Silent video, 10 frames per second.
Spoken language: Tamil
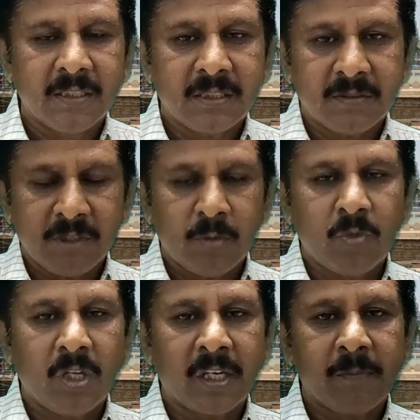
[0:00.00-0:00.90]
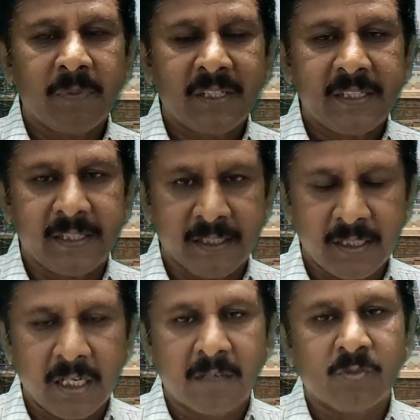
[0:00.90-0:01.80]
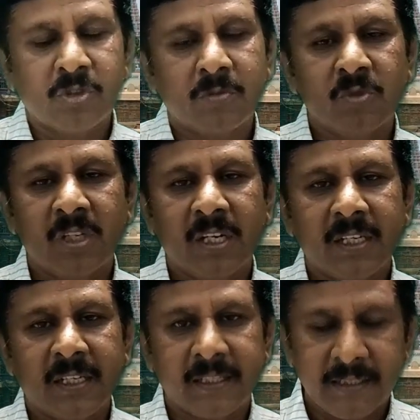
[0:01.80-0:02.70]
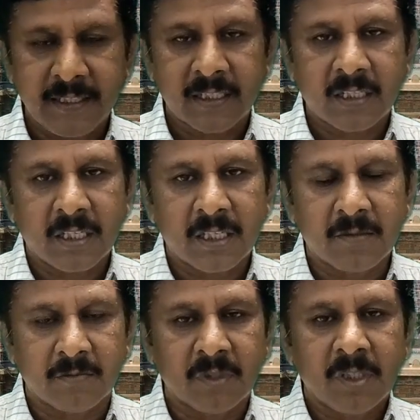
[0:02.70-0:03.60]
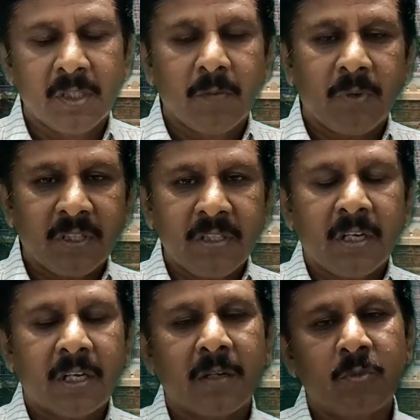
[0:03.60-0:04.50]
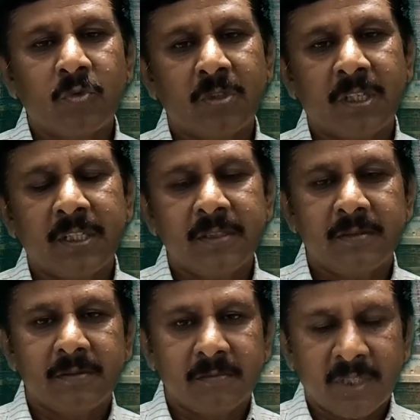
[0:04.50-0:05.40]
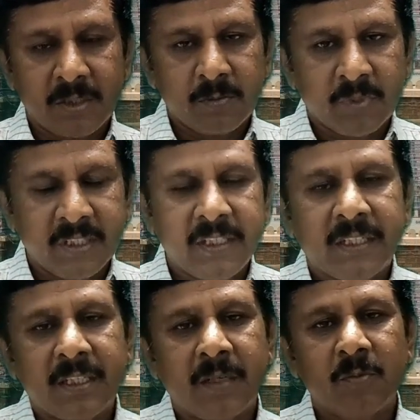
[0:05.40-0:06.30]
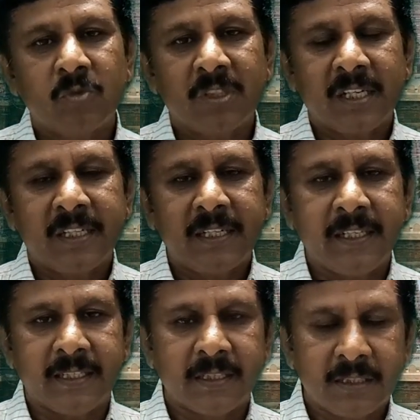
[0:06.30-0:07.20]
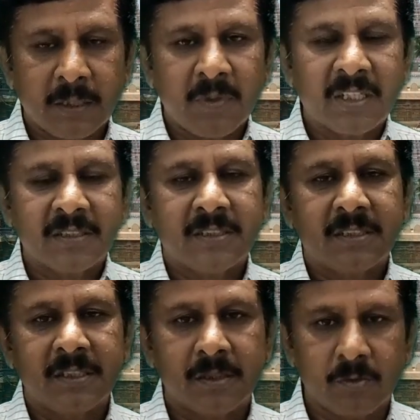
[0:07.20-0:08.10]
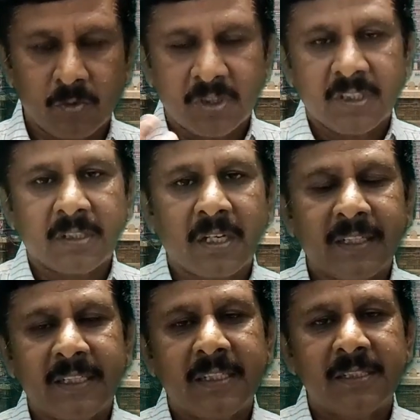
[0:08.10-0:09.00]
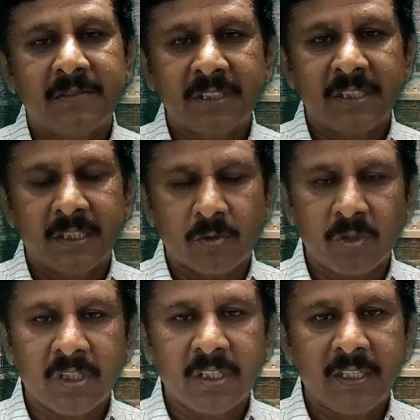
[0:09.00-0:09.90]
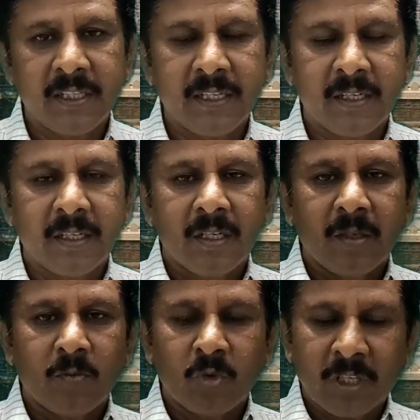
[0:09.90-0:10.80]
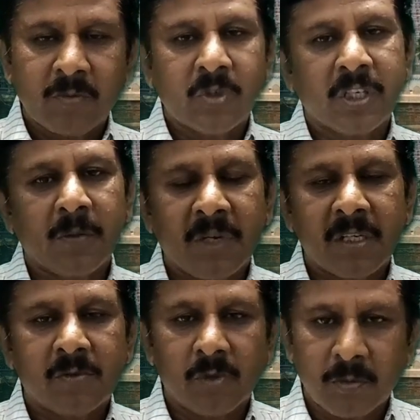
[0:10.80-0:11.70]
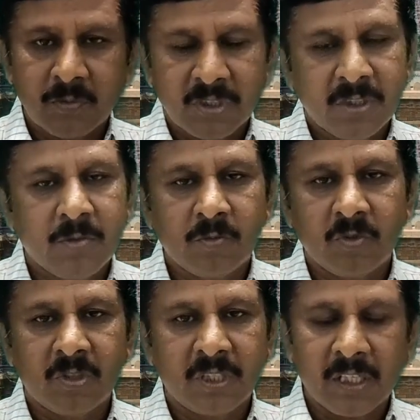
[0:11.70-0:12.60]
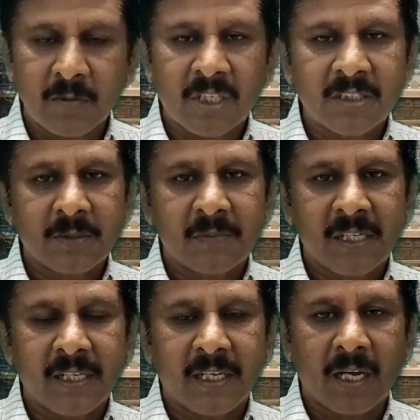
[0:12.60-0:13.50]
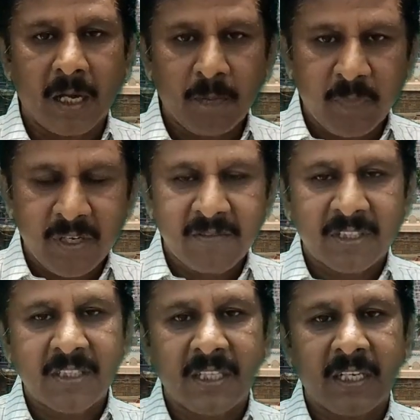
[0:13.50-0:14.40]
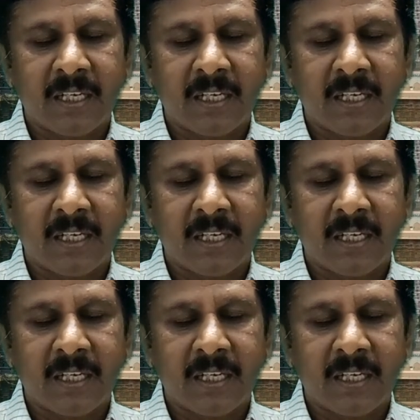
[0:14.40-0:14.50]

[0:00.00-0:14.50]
இந்த வேம்புலாரை பற்றி நான் முதன் முதலாக இட காரணம் பதினாறாம் நூற்றாண்டு மற்றும் பதினெட்டாம் நூற்றாண்டிலே தமிழகத்திற்கு ஒற்ற நாட்டிலிருந்து வந்த குளங்களிலே மிக முக்கியமான குளம் இதுவும் ஒன்று அது மாத்திரமல்ல அப்படி வந்த